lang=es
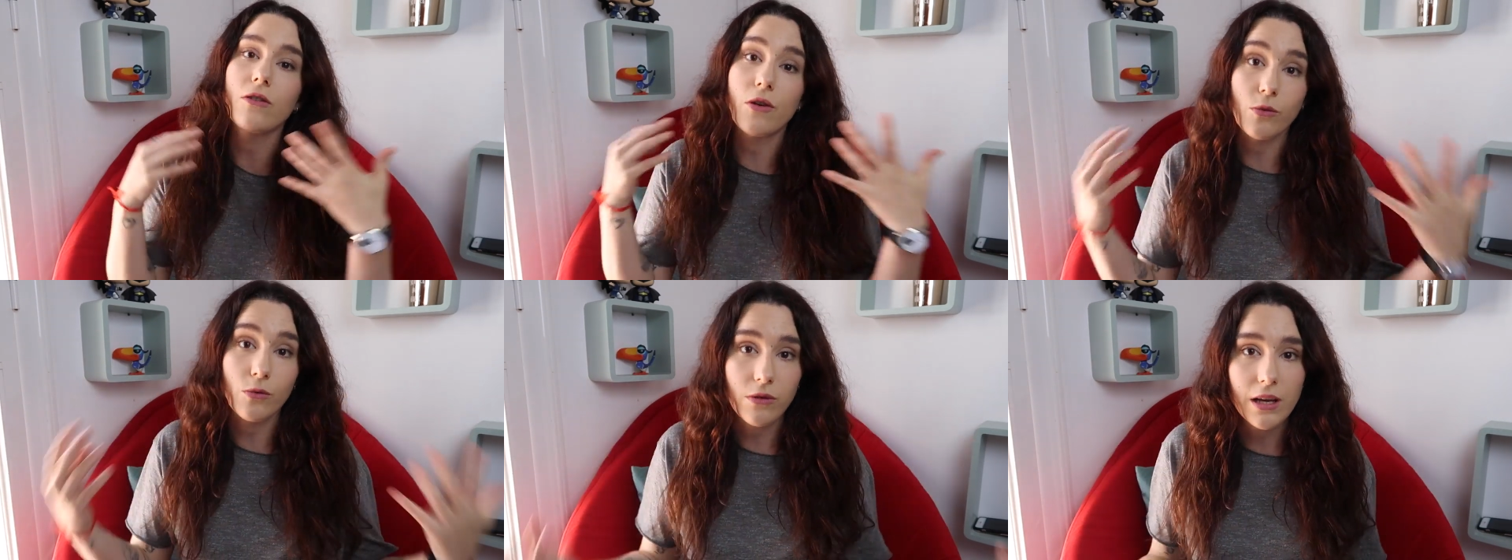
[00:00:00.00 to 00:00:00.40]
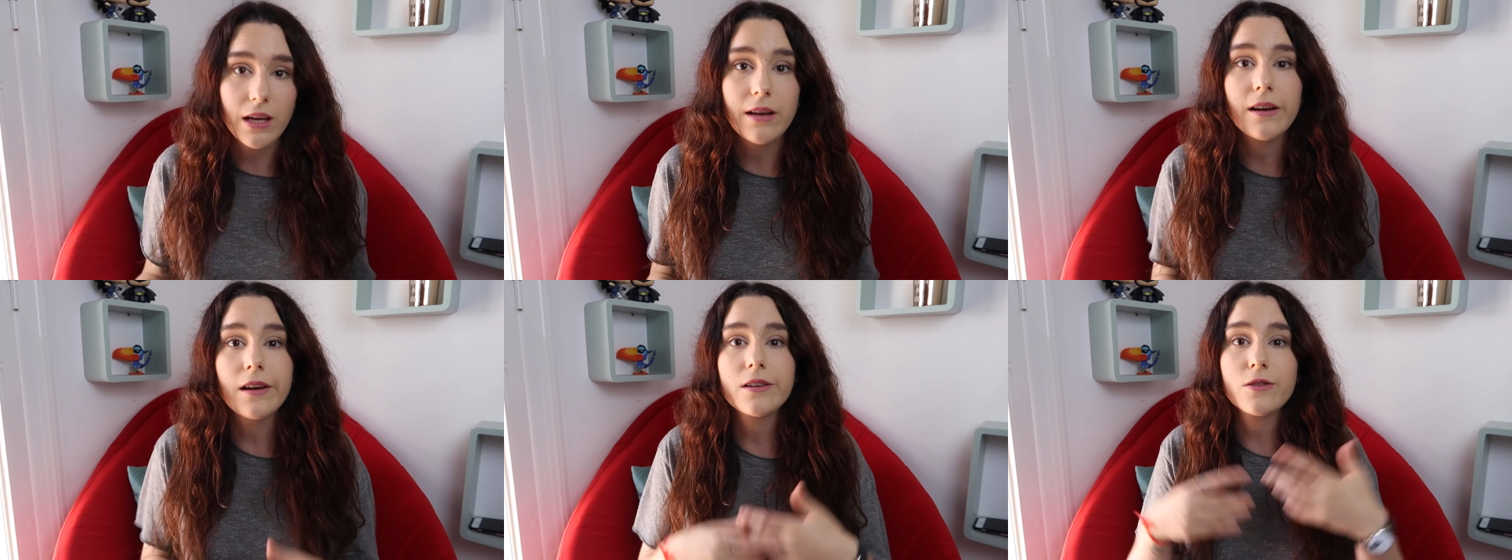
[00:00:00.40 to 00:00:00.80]
con
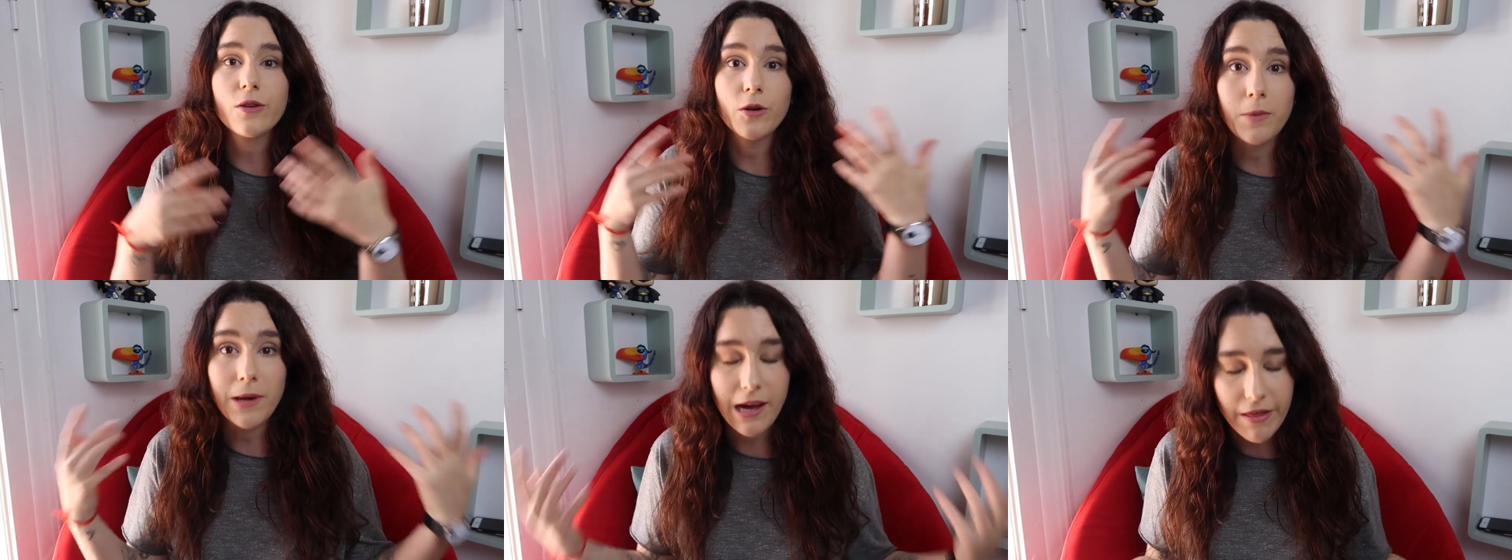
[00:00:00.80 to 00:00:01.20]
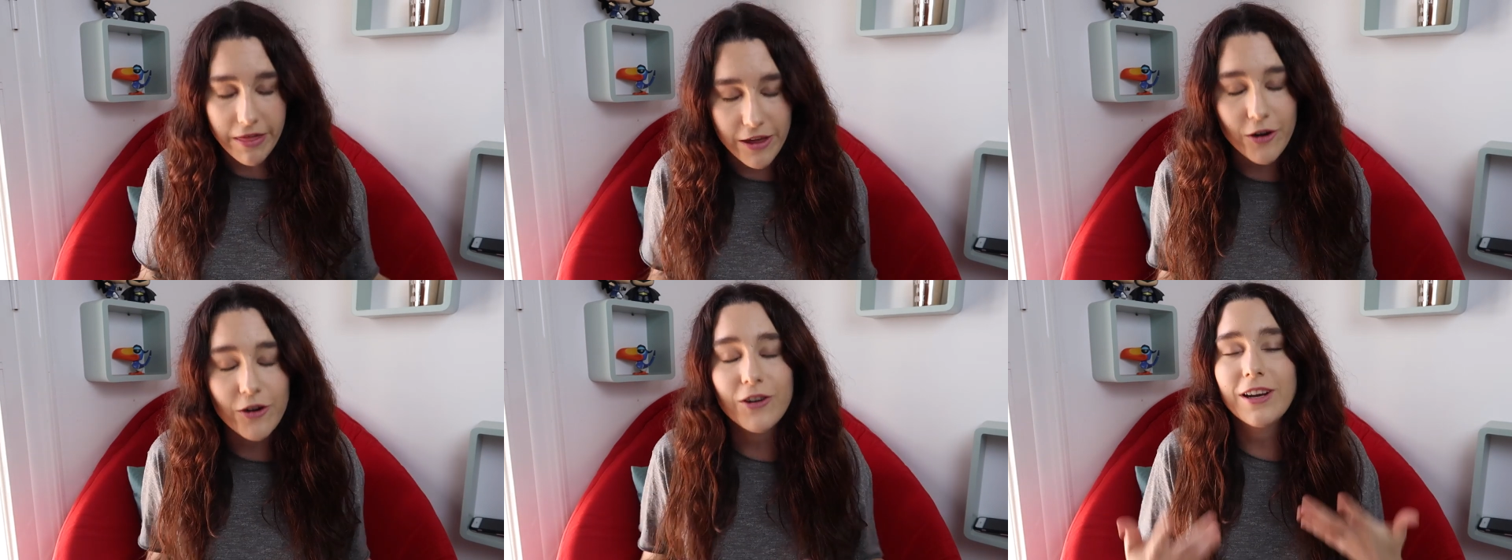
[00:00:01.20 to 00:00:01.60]
rutinas, con
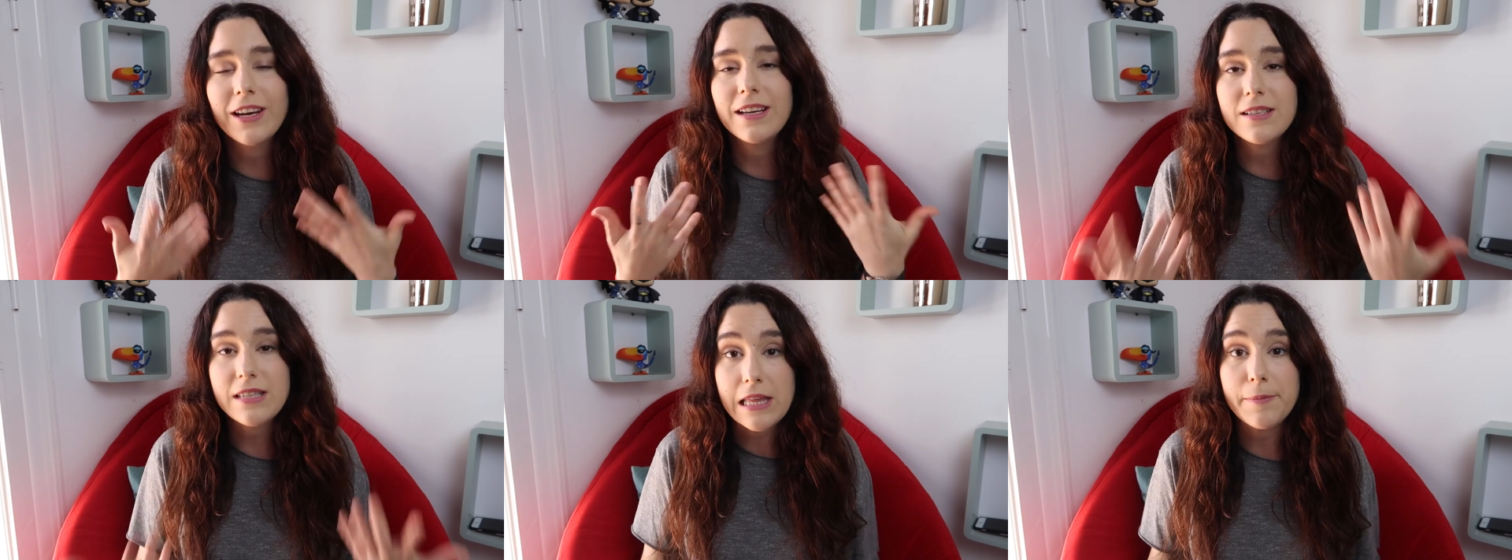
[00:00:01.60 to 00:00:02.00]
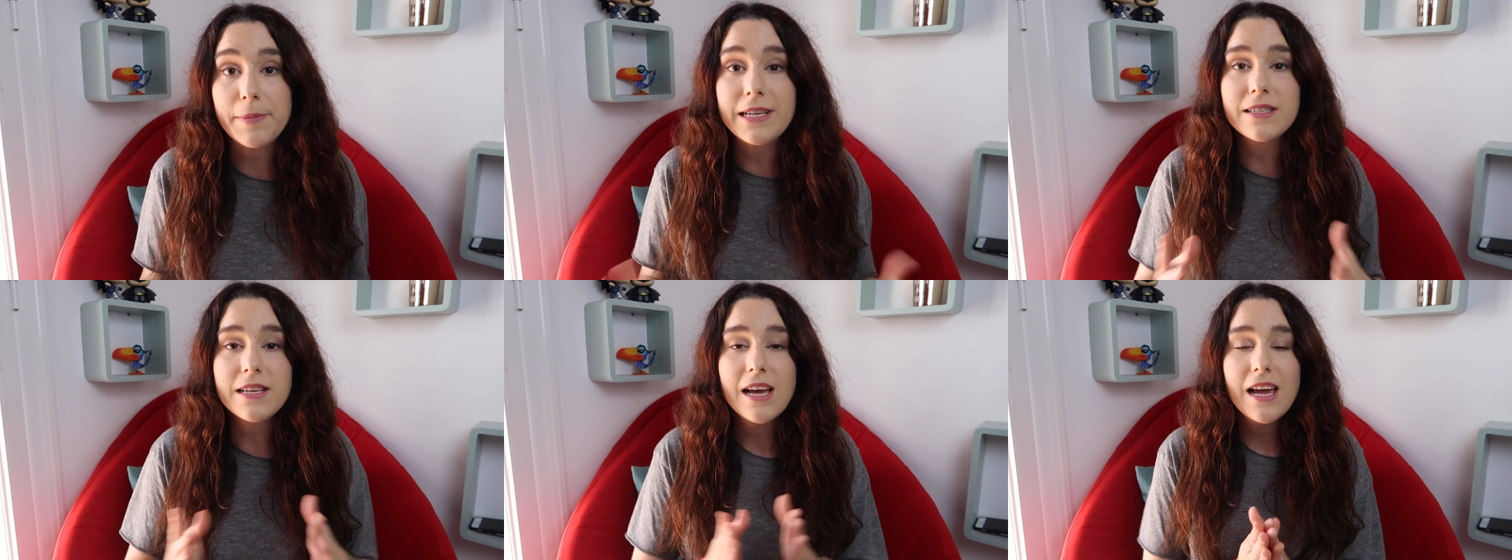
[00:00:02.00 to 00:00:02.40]
obligaciones y
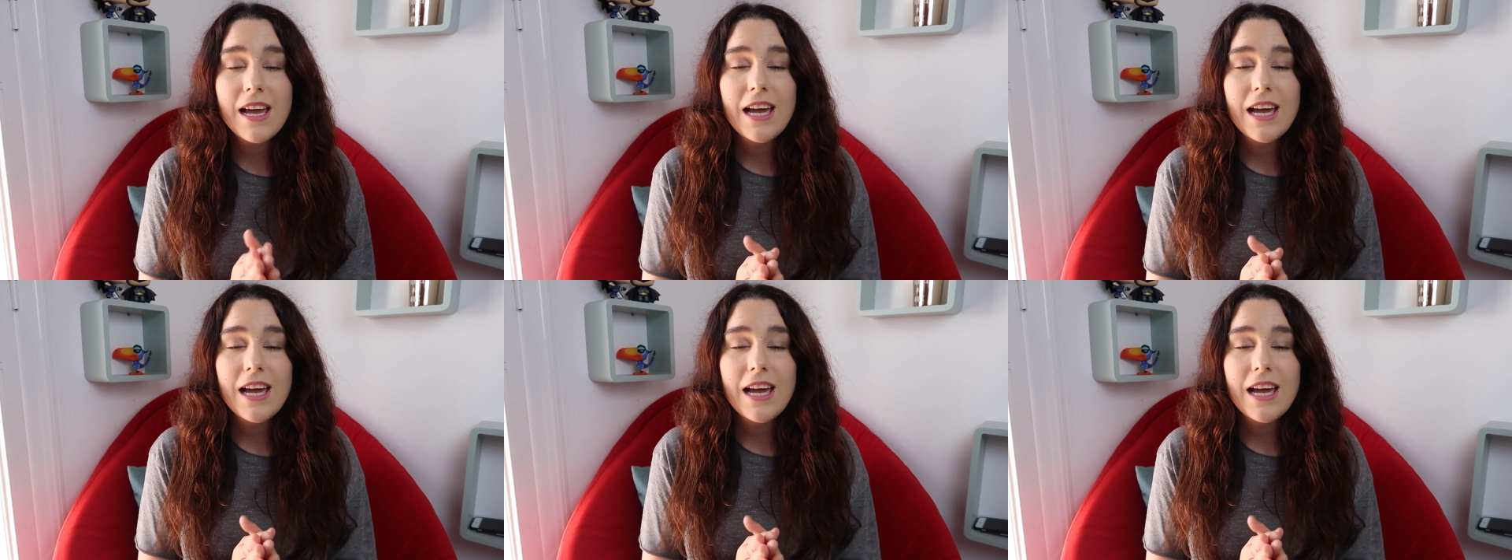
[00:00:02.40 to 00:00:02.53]
demás.